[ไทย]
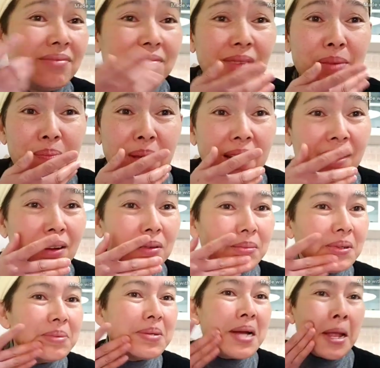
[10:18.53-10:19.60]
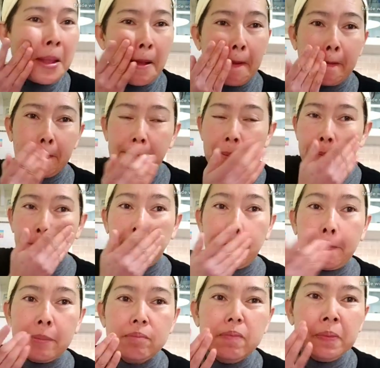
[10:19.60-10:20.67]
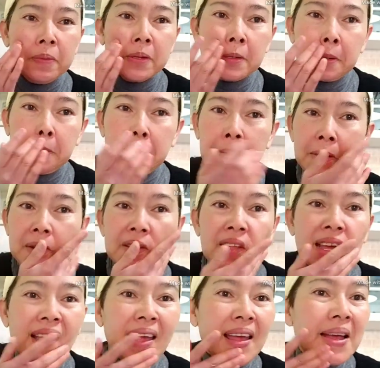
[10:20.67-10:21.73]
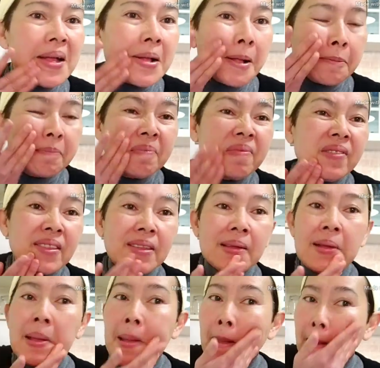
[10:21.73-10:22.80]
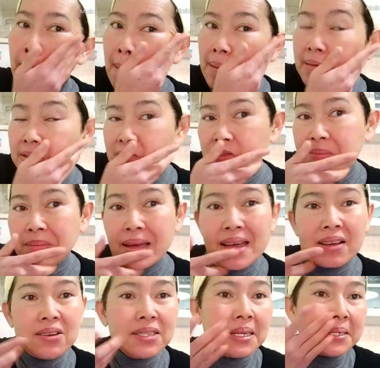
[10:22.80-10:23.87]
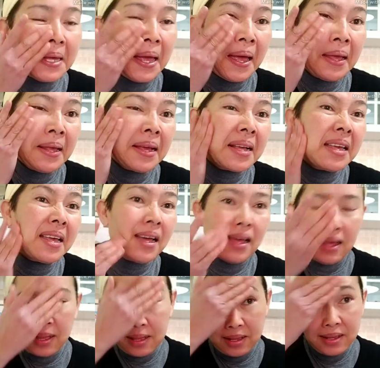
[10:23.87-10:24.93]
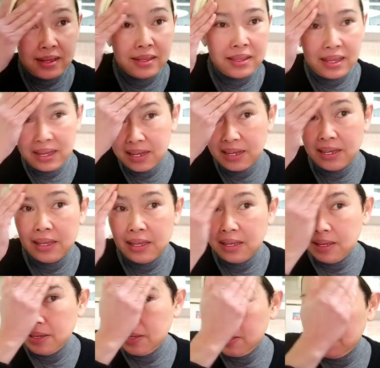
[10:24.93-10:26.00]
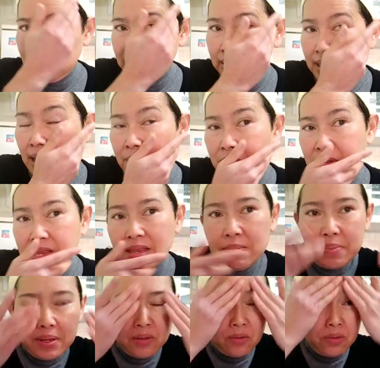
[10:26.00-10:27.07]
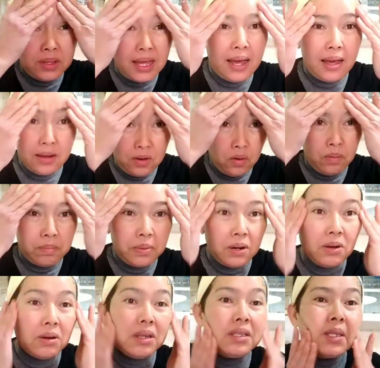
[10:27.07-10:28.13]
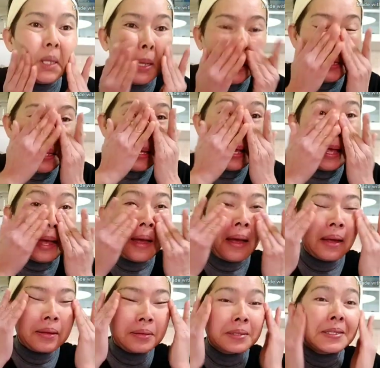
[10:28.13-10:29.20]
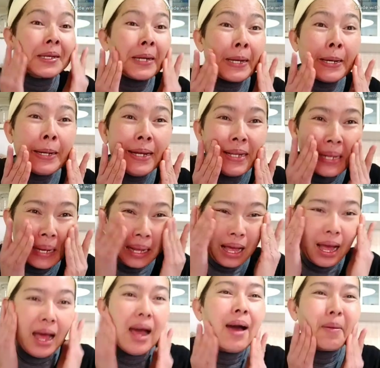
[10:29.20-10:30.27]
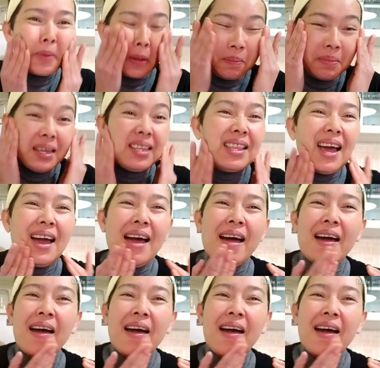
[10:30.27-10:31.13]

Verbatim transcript: ไม่เป็นหรอกเพื่อนๆก็อย่างเนี้ยส่วนมากก็จะใช้อย่างนี้ค่ะนะคะทำให้ผิวหน้ารบรอยตีนกาตรีนกาบนใบหน้า